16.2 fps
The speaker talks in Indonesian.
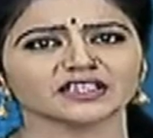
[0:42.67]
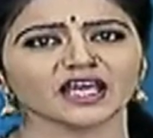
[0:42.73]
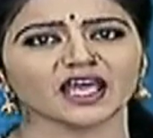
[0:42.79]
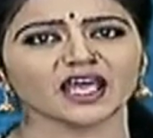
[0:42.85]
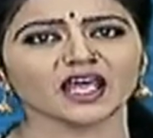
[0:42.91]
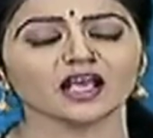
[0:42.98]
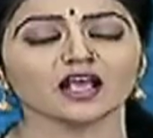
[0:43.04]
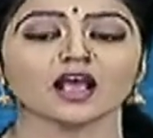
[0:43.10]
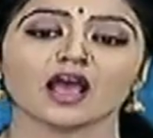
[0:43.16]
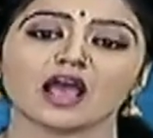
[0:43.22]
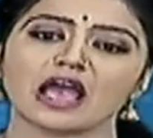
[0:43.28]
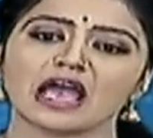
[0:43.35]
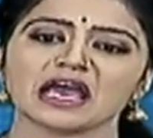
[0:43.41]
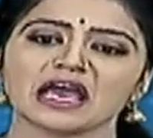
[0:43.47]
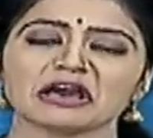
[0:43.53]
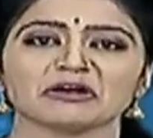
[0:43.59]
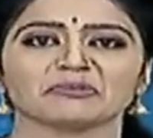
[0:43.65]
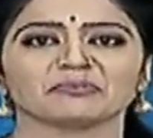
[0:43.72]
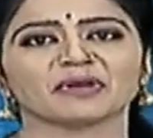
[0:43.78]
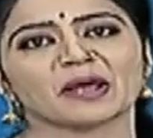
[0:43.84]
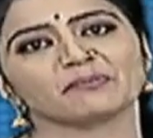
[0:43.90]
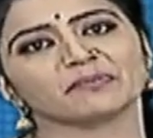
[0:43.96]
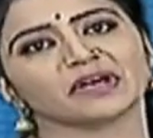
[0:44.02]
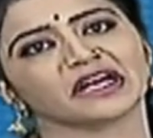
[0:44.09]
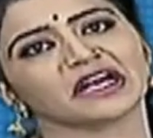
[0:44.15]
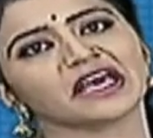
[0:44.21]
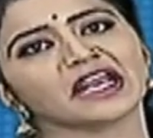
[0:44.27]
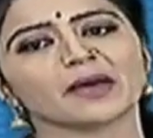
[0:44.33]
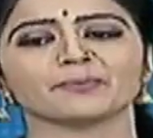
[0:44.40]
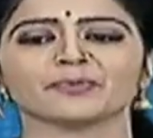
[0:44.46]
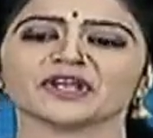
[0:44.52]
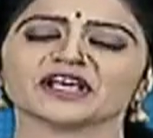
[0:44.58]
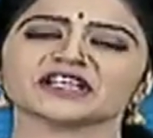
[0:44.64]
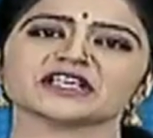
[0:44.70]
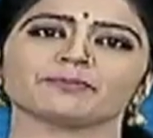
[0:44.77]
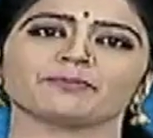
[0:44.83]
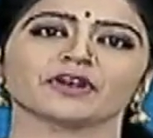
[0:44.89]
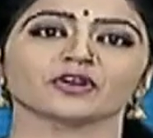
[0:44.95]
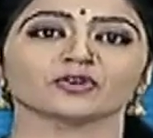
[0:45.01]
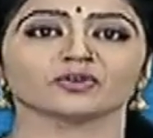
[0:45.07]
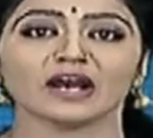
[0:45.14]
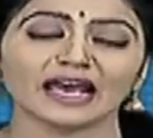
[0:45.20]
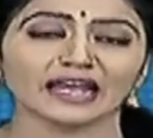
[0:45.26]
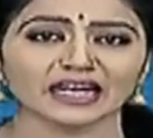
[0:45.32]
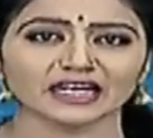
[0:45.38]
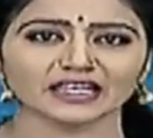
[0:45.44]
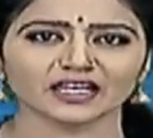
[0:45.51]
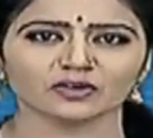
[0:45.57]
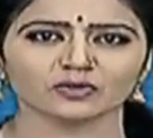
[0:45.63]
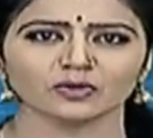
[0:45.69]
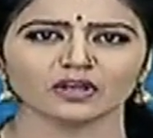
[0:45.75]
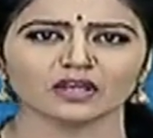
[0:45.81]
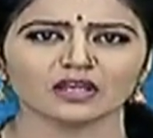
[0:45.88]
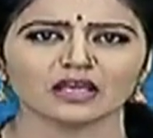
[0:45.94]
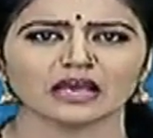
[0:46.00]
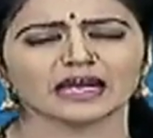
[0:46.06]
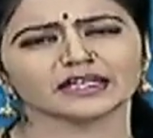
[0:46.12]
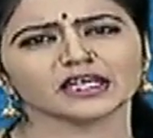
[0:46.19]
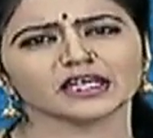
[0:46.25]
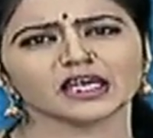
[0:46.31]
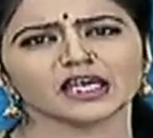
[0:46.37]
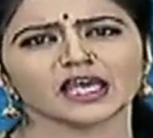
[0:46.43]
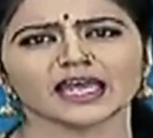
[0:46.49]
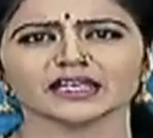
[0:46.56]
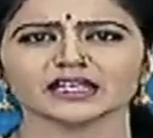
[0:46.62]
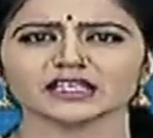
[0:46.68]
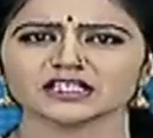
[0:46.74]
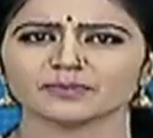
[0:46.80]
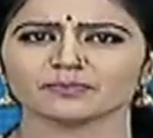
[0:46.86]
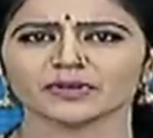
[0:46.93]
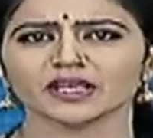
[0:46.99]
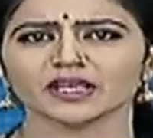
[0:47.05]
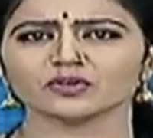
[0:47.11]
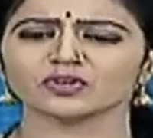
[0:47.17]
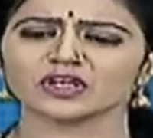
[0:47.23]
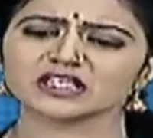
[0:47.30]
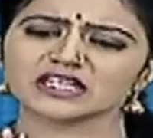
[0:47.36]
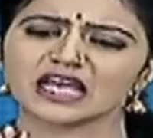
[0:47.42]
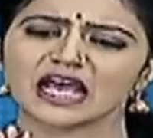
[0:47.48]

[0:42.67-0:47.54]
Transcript: Beberapa waktu lalu, warga di India sempat digegerkan dengan peristiwa aneh dan